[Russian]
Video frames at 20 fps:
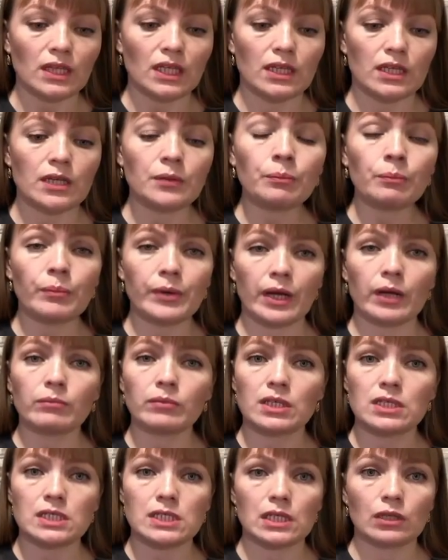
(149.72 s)
им
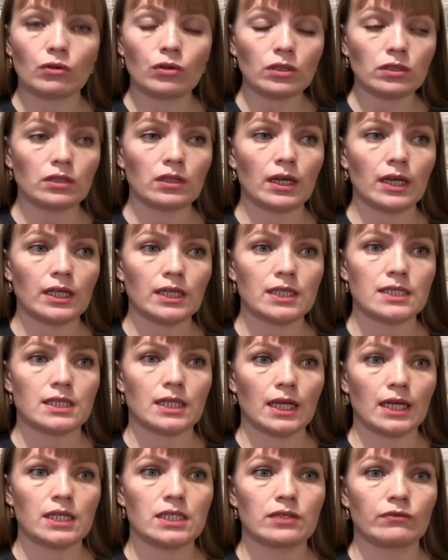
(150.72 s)
прям кислоты, это,
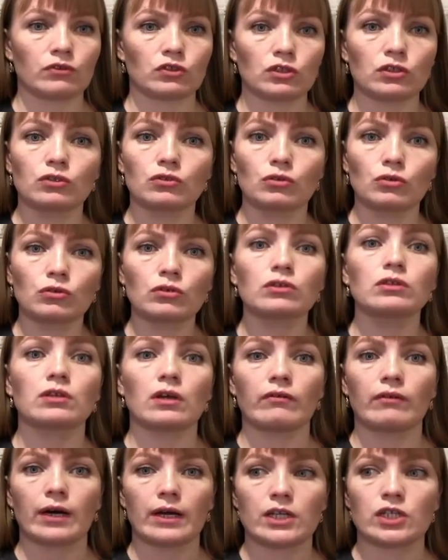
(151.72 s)
знаете, вот их
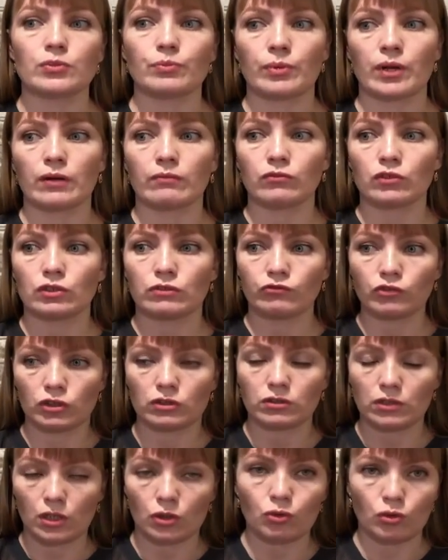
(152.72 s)
друг-товарищ, прям вот,
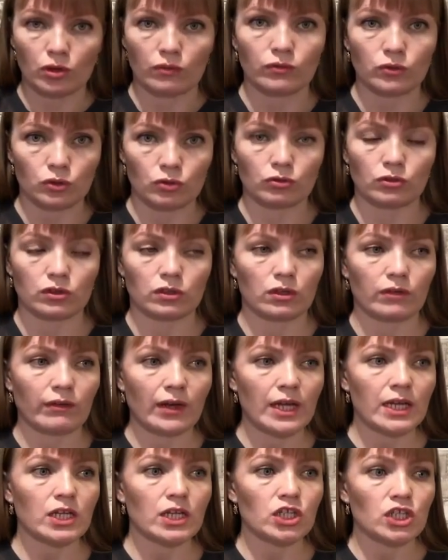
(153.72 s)
вот такой вот
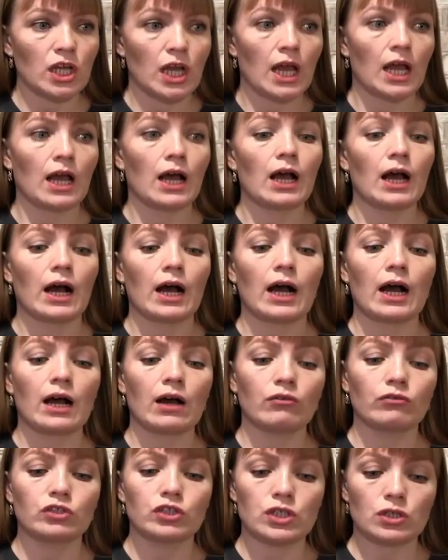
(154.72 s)
друг-товарищ,
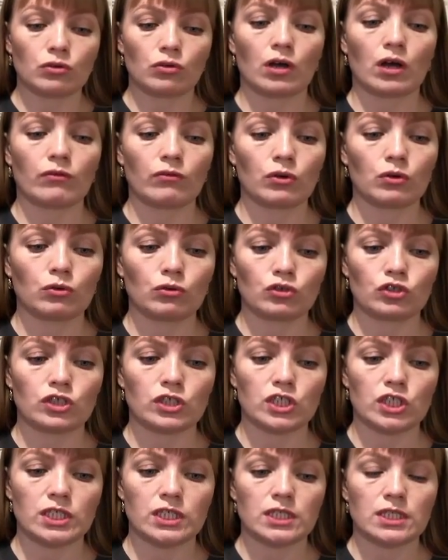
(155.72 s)
а у тех, у кого кожа
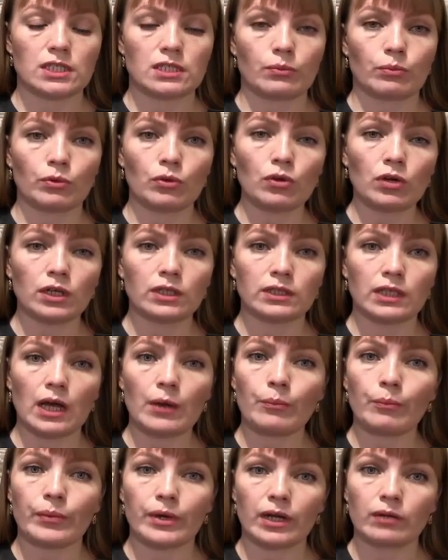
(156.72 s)
чистится плохо,
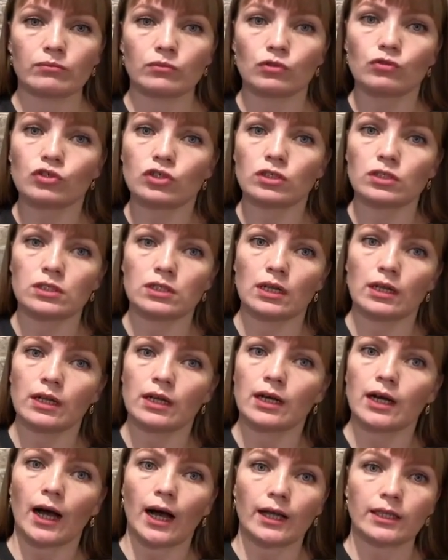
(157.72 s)
там прям нужно
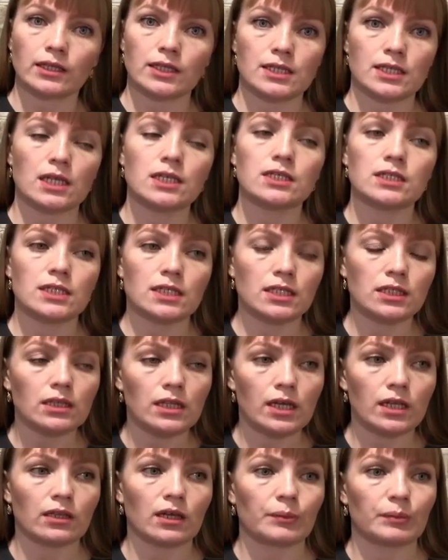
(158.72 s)
деликатно, знаете, с
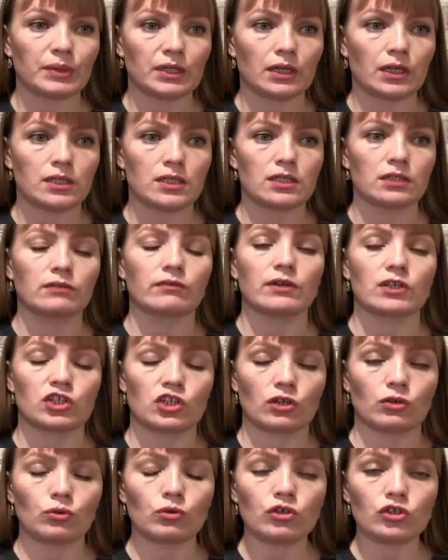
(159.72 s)
хитринкой подходить к
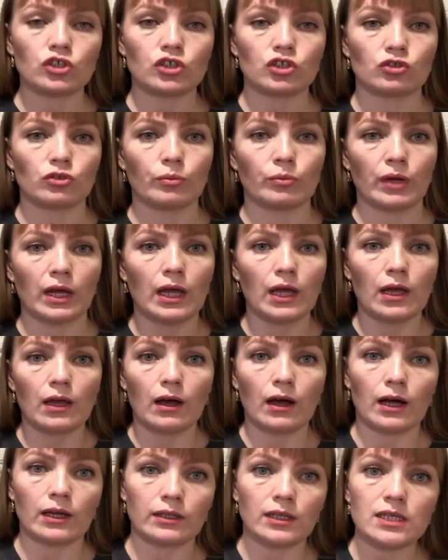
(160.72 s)
вашей коже, чтобы
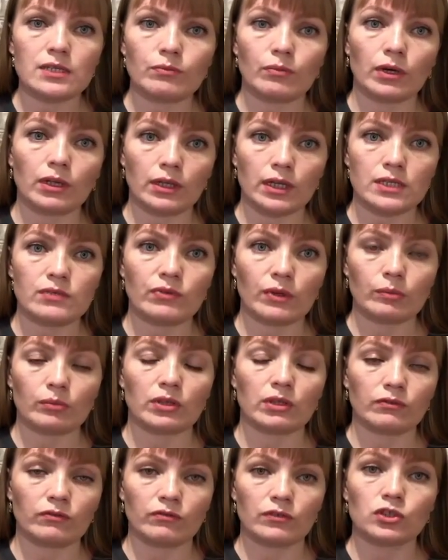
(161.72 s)
она смогла с вами,
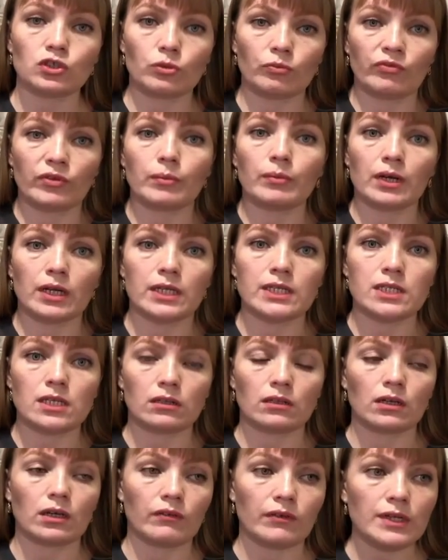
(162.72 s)
вы, чтобы вы могли с
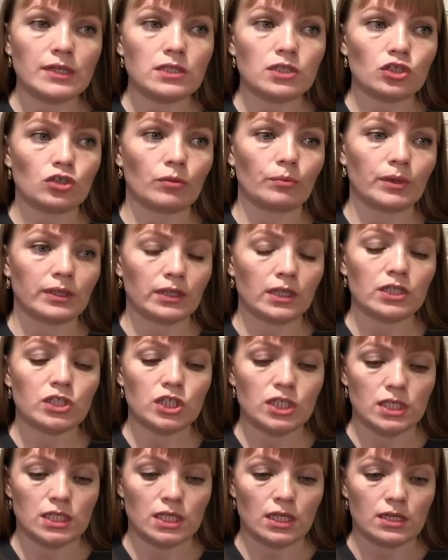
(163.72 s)
ней договориться, чтобы она
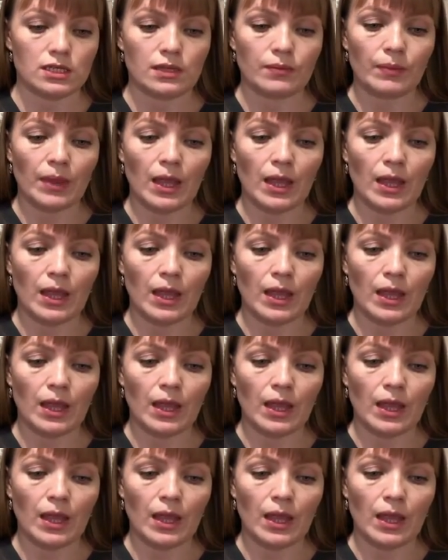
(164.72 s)
чистилась.